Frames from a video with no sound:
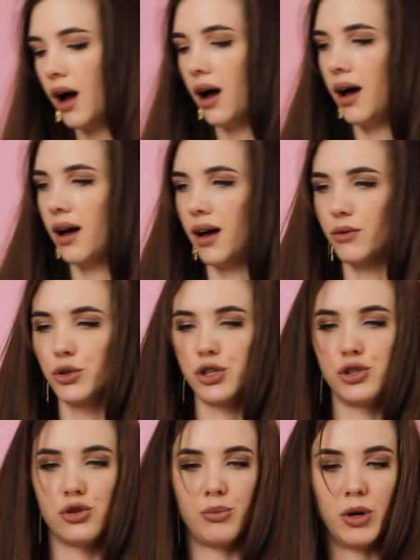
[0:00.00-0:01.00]
Ага, вот
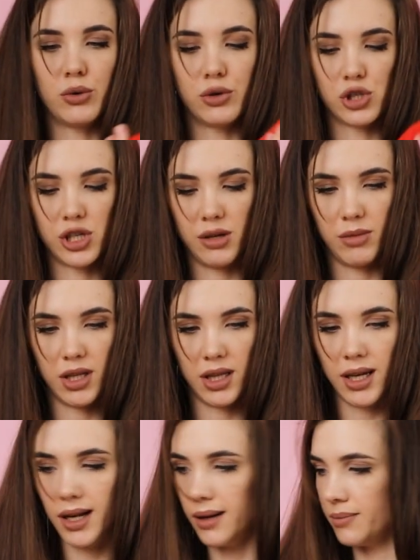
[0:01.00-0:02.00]
еще похожая
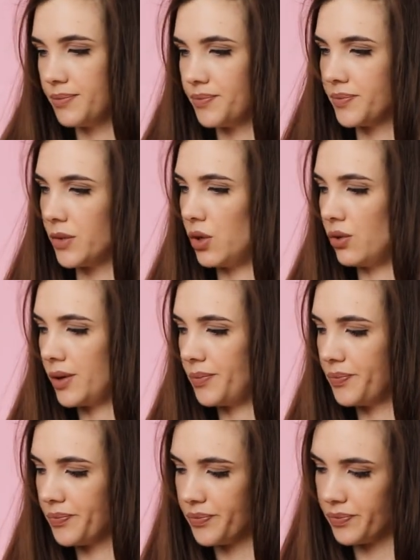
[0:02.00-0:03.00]
модель, но
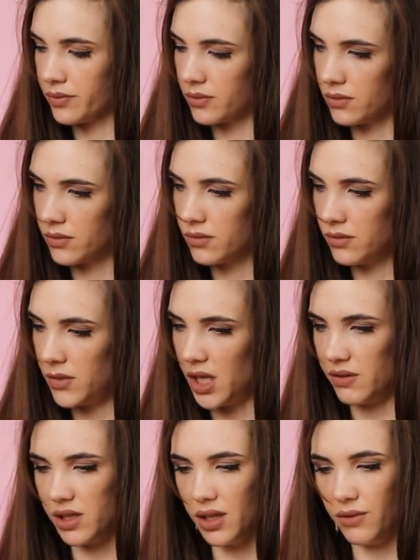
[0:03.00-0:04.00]

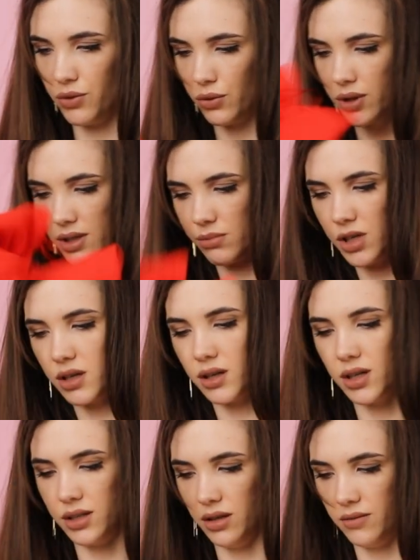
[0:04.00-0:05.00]
я взяла в двух размерах
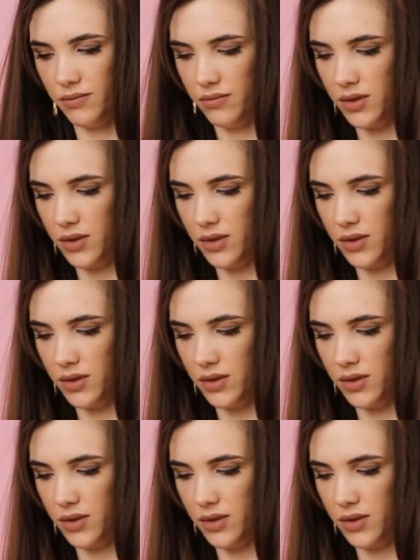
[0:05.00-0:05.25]
один